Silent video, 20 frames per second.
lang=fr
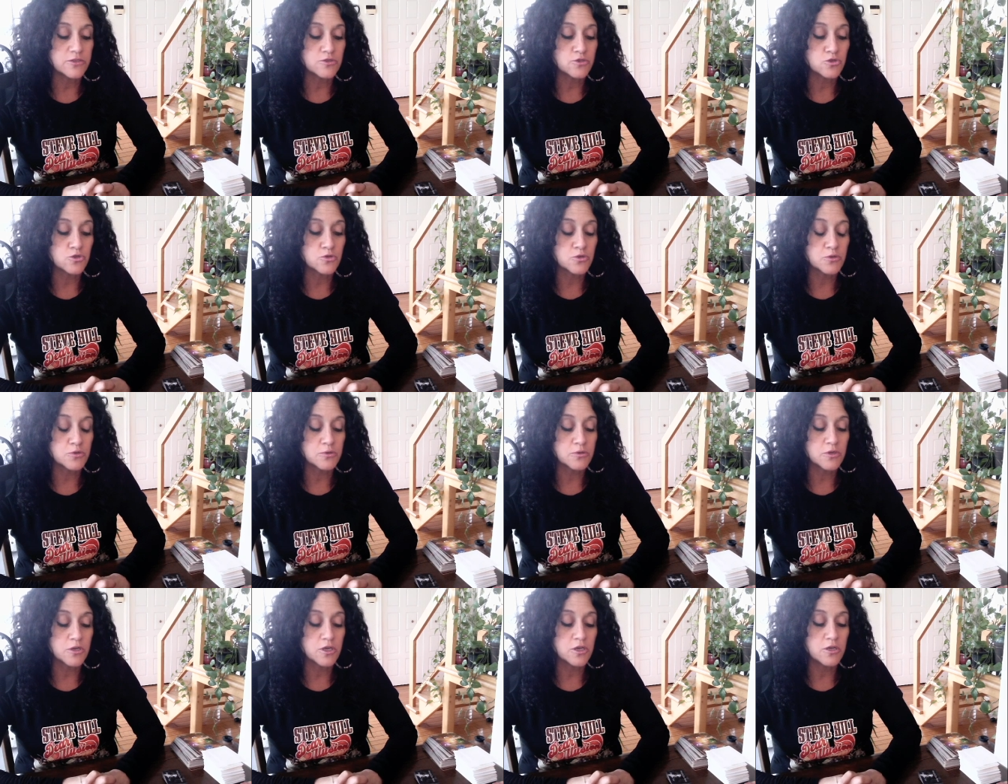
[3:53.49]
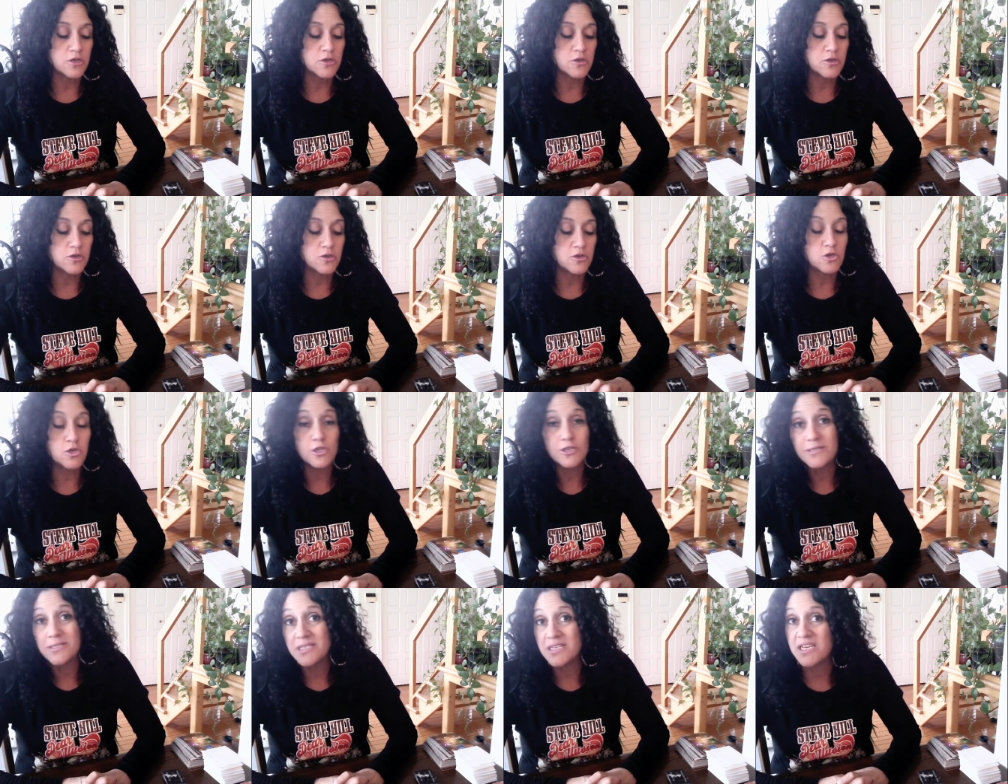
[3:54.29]
sur euh,
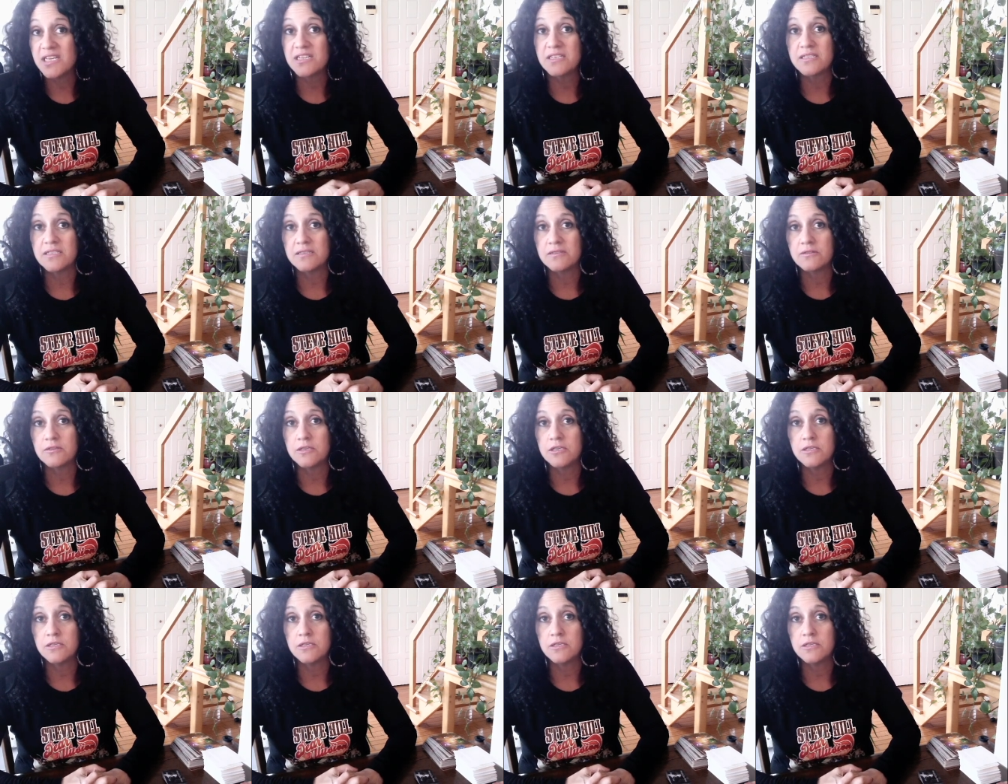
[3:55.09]
le sexe.